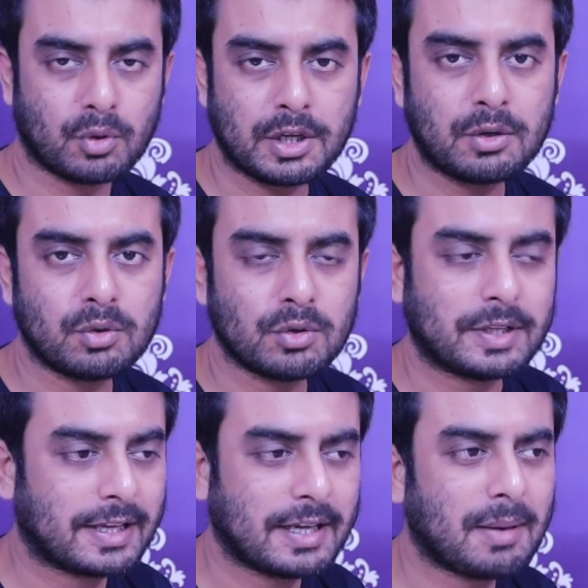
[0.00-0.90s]
বগিগুলো
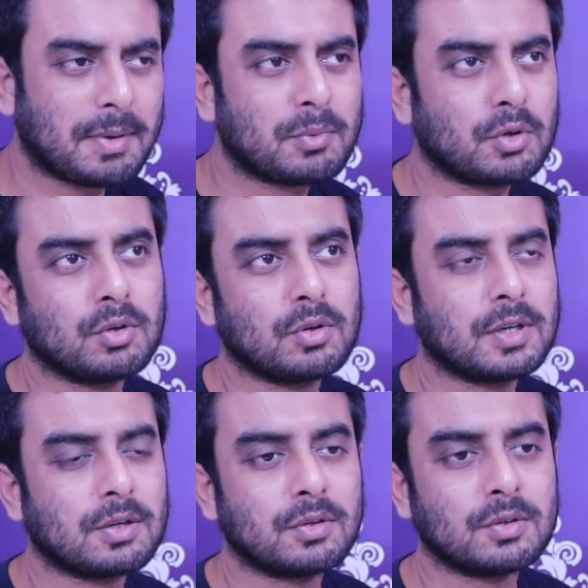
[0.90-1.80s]
দেখে আমার মনে হলো
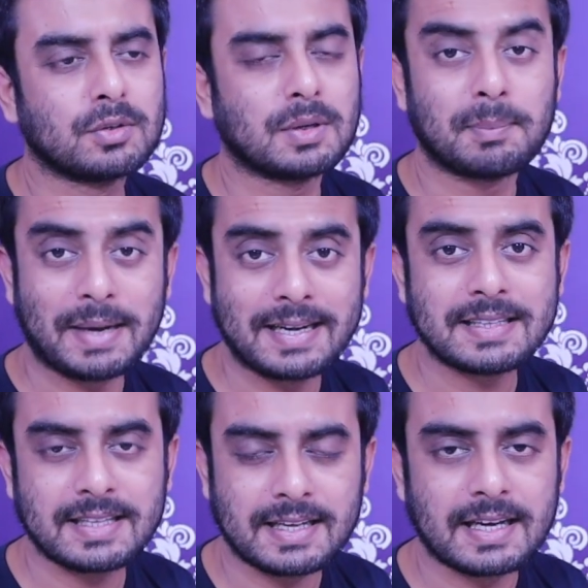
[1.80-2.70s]
এগুলো
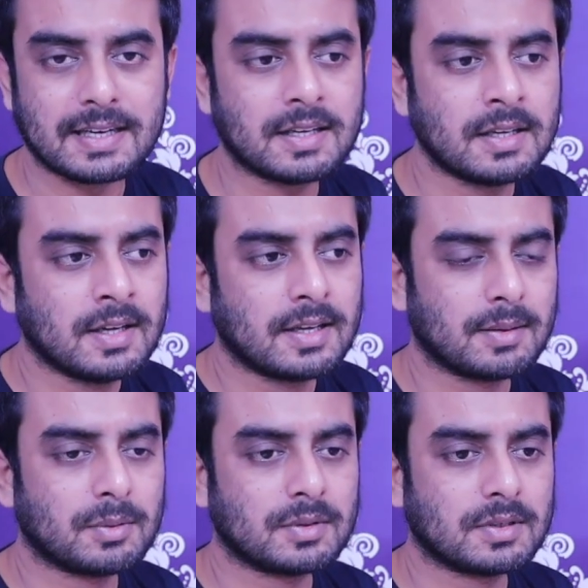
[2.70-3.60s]
বাইরের থেকে আনা
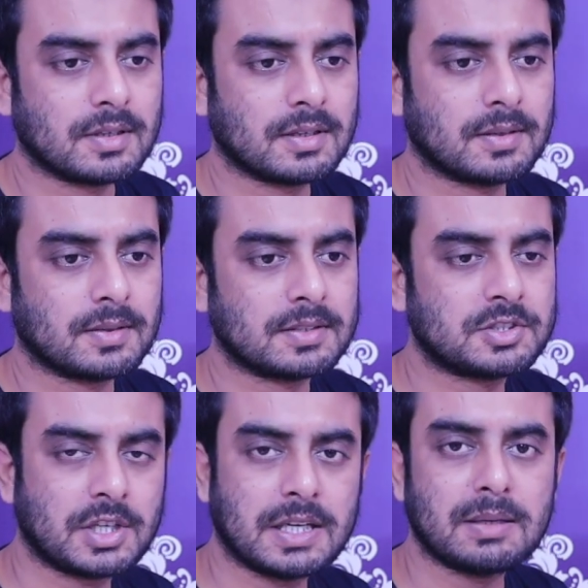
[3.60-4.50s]
এবং
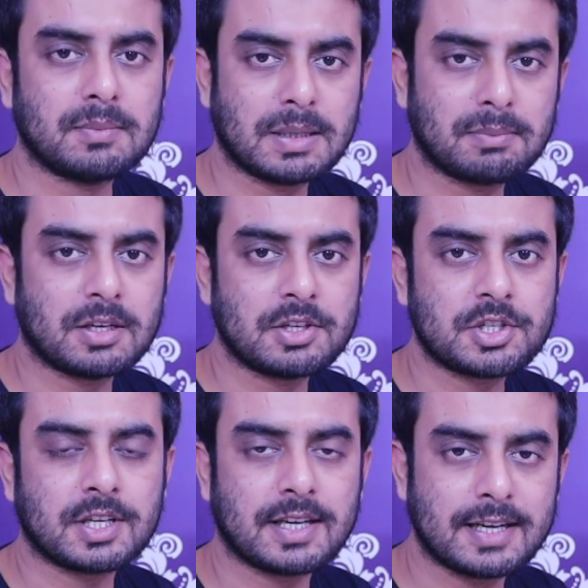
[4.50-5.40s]
চীন বা
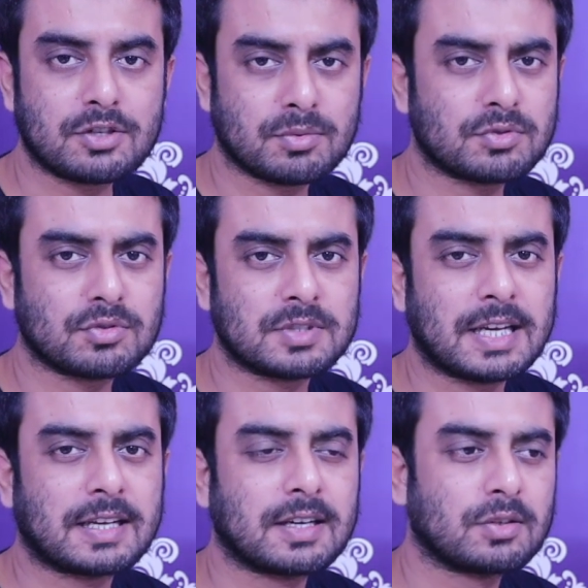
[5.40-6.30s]
মালয়েশিয়া এই সমস্ত
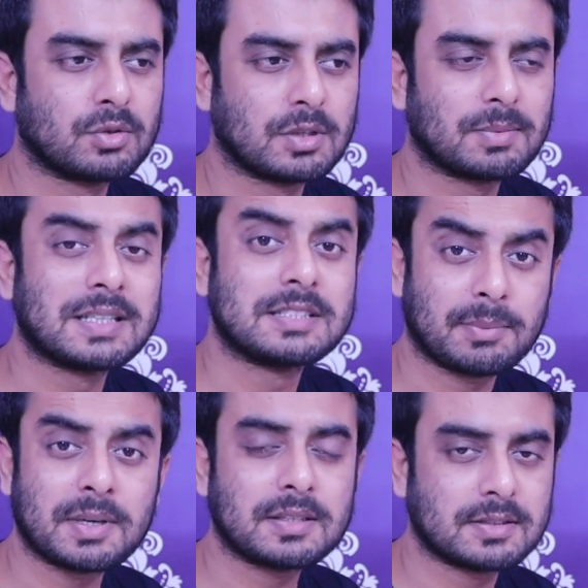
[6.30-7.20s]
জায়গার হতে পারে
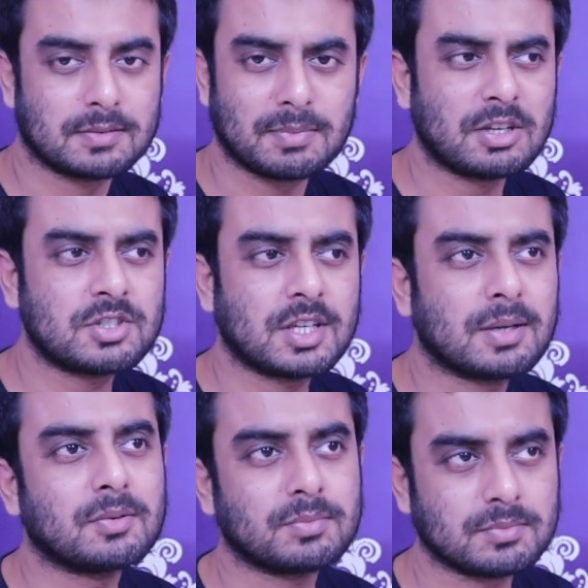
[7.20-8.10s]
জাপান
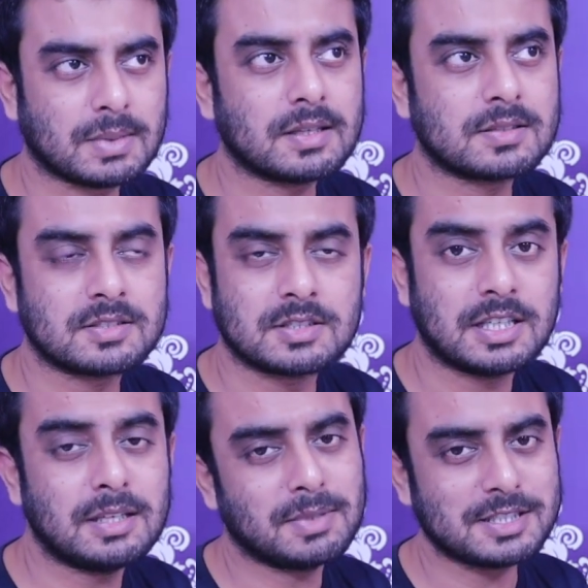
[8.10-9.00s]
মালয়েশিয়ার বা
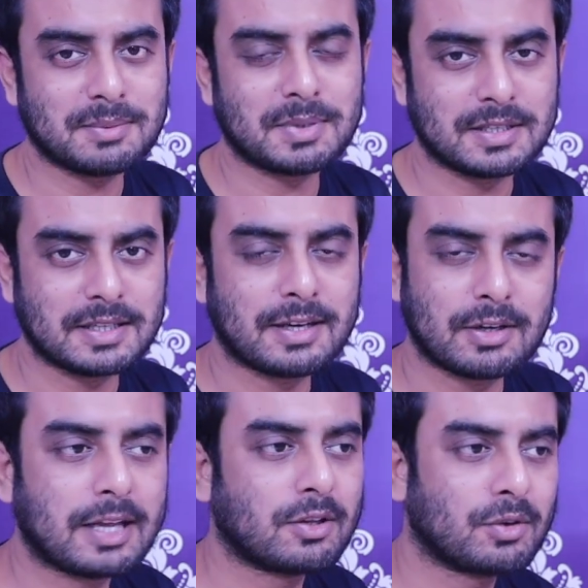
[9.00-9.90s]
চীন বা জাপান
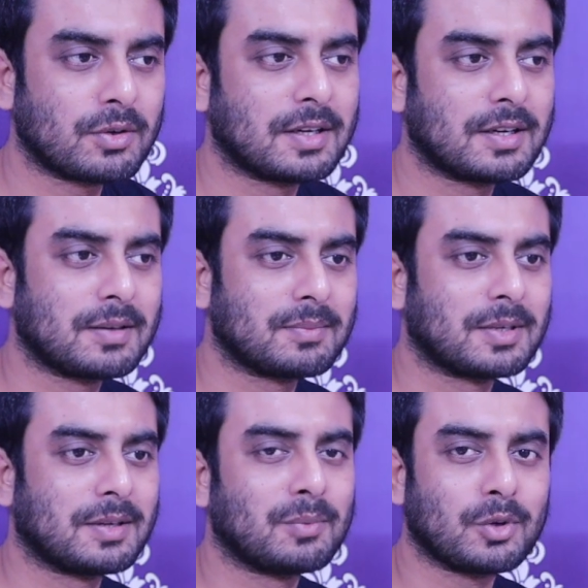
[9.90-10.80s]
এই ধরনের
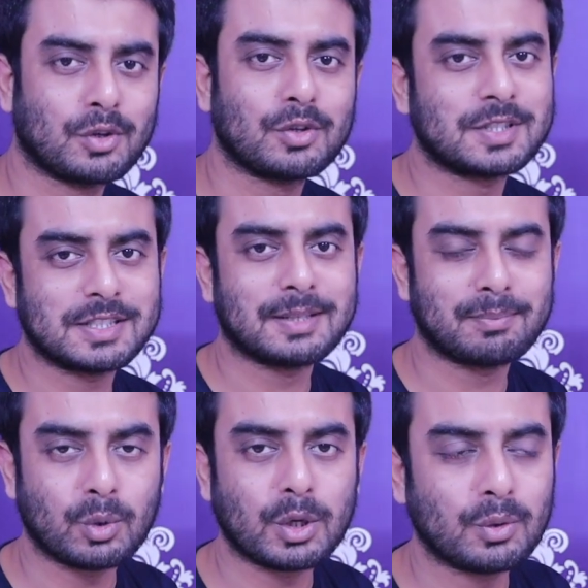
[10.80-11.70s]
মনে হলো যে
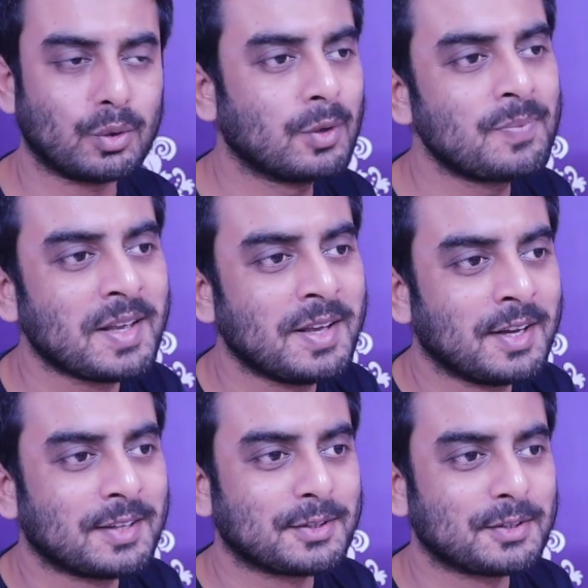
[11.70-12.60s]
বগিগুলো
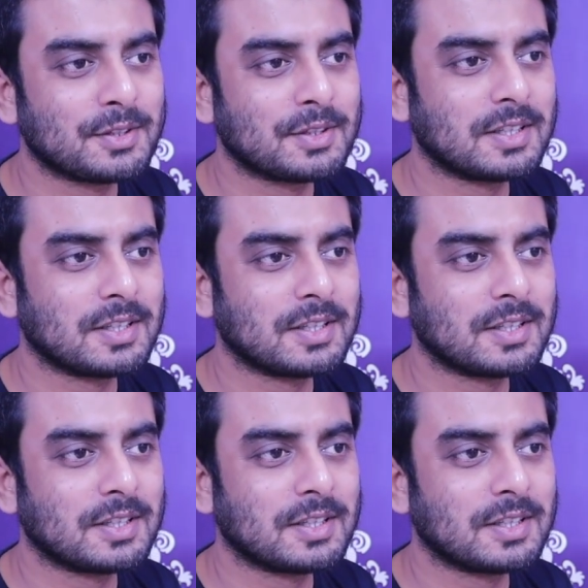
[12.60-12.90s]
তো